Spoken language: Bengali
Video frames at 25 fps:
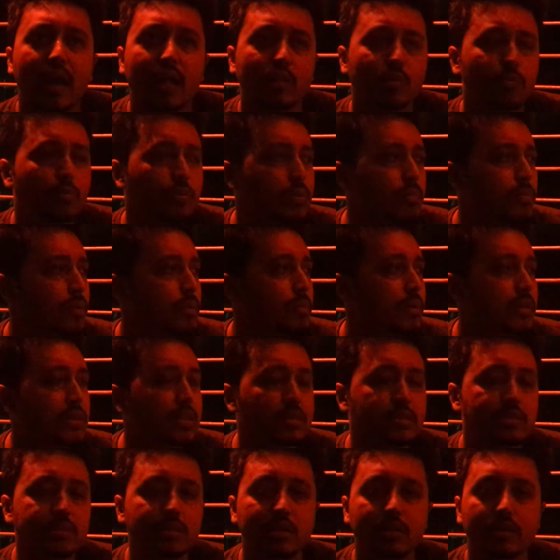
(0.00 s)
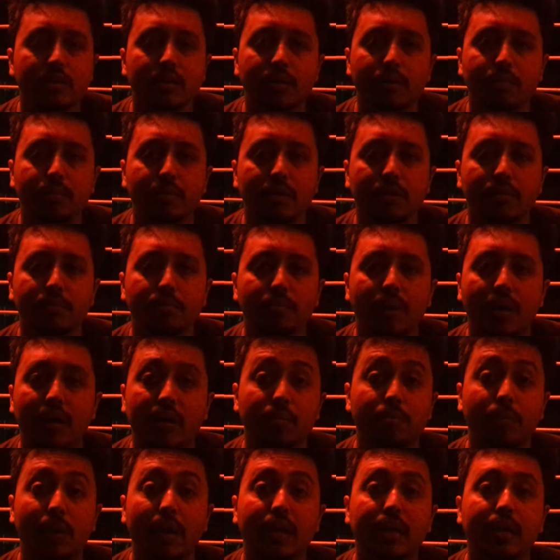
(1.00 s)
এত পরিমাণ ব্যথা যে আমি
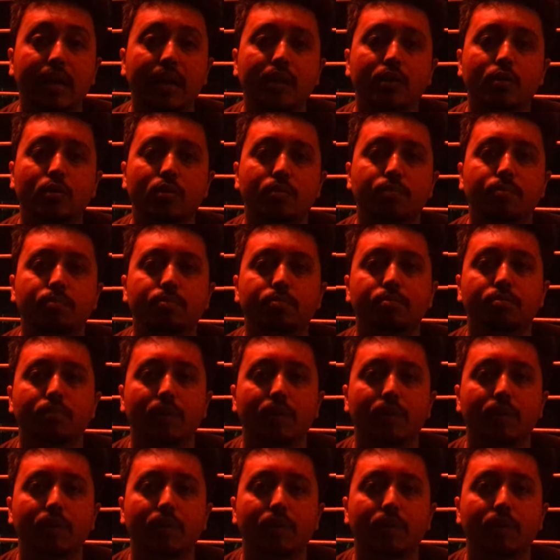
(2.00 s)
আর বাইক রাইড করে